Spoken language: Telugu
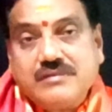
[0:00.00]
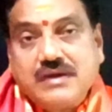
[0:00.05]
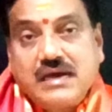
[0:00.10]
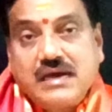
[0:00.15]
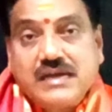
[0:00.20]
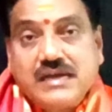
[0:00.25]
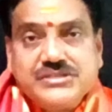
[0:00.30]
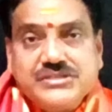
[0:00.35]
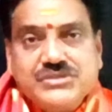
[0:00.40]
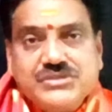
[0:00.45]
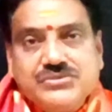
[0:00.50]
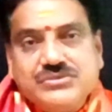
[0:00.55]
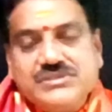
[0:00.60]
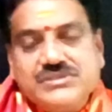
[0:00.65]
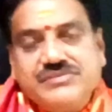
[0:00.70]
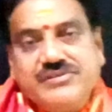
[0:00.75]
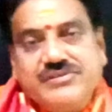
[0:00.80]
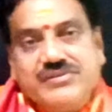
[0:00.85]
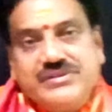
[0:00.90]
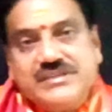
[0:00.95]

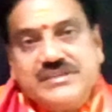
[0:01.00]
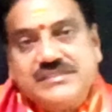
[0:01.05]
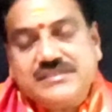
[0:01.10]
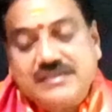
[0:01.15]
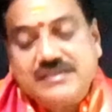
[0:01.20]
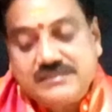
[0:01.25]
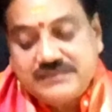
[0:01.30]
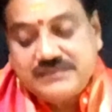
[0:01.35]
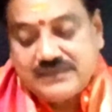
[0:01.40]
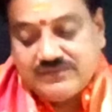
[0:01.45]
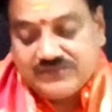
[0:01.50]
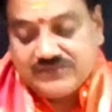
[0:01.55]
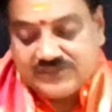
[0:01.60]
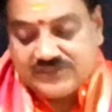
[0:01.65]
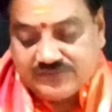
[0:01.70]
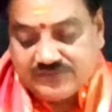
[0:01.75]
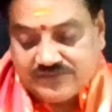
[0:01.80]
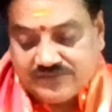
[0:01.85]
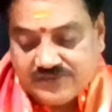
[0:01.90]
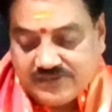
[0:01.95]
ఆచితూచి వ్యవహరించాల్సిన
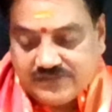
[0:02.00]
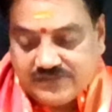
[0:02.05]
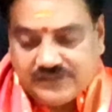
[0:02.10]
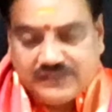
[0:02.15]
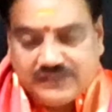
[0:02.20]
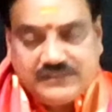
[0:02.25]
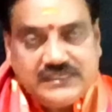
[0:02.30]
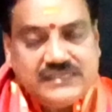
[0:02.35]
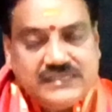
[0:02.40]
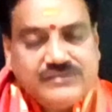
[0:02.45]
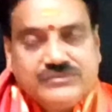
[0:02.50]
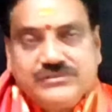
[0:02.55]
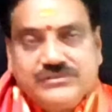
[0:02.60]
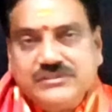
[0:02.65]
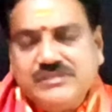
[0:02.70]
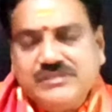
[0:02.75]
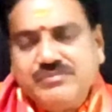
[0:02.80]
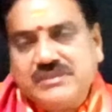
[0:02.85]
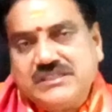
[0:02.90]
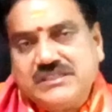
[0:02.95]
అవసరం ఎంతైనా
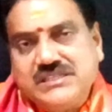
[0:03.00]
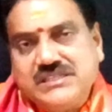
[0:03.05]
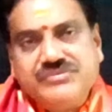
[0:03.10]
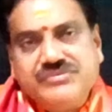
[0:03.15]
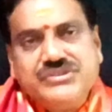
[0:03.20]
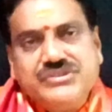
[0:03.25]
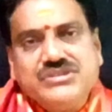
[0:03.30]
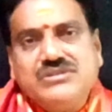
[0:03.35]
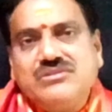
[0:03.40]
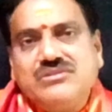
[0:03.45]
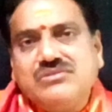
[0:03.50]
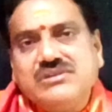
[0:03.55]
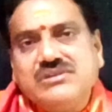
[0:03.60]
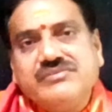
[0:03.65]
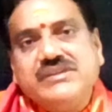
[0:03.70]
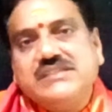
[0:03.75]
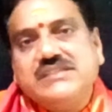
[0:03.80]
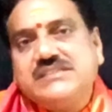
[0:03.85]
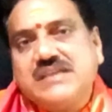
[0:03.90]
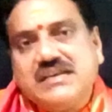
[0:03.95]
ఉంటుంది ప్రతి విషయంలో కూడా
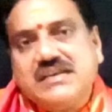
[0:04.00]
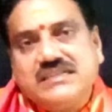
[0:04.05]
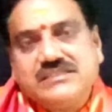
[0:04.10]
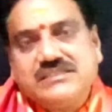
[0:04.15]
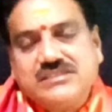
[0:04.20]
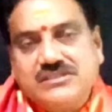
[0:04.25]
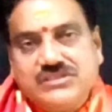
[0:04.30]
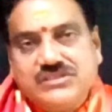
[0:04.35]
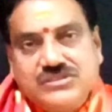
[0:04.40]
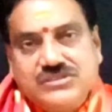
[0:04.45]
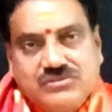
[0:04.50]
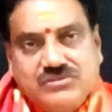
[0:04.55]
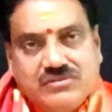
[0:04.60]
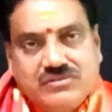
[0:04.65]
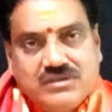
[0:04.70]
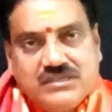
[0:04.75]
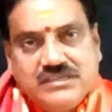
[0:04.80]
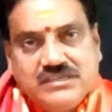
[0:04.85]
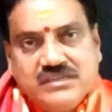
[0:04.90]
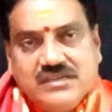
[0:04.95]
వీళ్ళు జాగ్రత్తలు
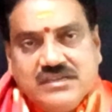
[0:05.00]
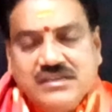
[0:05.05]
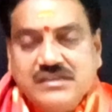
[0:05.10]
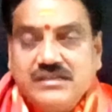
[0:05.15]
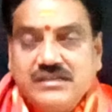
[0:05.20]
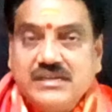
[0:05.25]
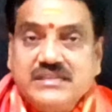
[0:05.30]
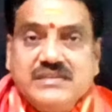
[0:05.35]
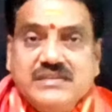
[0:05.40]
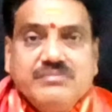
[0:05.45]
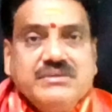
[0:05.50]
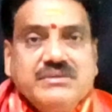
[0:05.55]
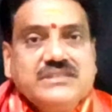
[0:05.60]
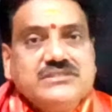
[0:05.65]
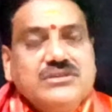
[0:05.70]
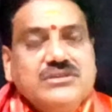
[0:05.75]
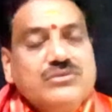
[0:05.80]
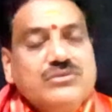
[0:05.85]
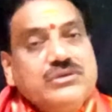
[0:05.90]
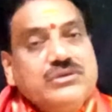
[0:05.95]
తీసుకోవాలి ఎట్టి
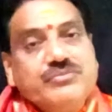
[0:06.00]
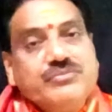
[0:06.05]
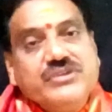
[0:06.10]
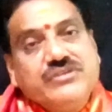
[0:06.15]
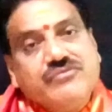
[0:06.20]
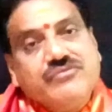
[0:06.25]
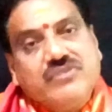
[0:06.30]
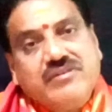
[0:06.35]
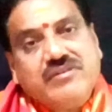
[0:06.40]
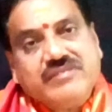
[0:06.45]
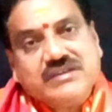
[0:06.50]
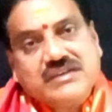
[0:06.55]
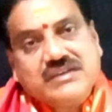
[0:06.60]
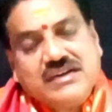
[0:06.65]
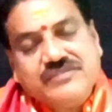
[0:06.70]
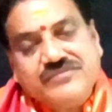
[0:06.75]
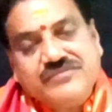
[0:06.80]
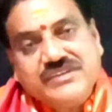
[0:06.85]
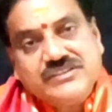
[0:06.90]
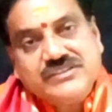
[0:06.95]
పరిస్థితుల్లో కూడా మీకు ఓవర్
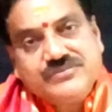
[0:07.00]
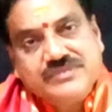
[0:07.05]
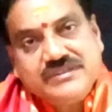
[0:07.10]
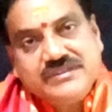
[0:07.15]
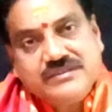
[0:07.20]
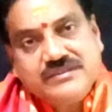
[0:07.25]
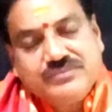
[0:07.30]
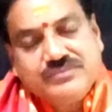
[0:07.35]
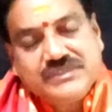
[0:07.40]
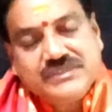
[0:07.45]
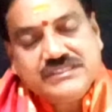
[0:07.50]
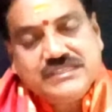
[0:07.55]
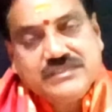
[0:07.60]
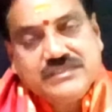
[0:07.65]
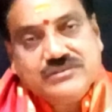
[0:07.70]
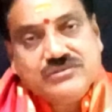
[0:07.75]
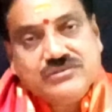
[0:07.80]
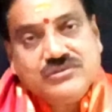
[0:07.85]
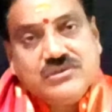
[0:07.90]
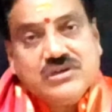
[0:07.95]
కాన్ఫిడెన్స్
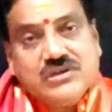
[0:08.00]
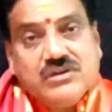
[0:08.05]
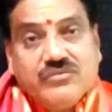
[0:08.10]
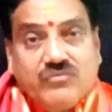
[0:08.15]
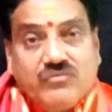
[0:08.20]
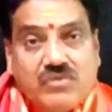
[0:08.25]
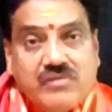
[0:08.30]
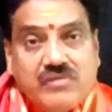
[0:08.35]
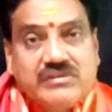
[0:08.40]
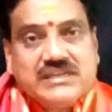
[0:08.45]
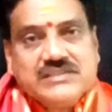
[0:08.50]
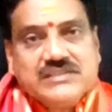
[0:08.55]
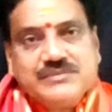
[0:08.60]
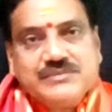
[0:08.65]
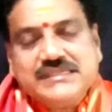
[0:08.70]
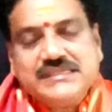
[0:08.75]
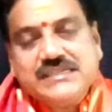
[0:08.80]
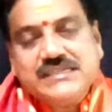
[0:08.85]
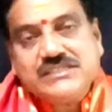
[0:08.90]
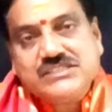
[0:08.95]
పనిచేయదు ఓవర్
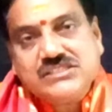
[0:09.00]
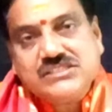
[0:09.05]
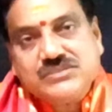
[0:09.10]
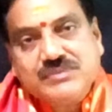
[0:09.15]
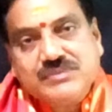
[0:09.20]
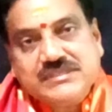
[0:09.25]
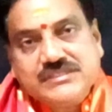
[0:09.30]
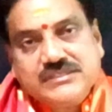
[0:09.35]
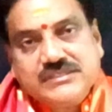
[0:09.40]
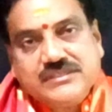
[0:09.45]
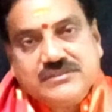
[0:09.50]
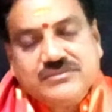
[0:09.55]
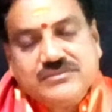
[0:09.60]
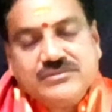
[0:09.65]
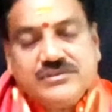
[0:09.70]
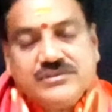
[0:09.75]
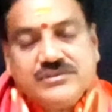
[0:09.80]
ఎక్స్పెక్టేషన్స్ పనిచేయదు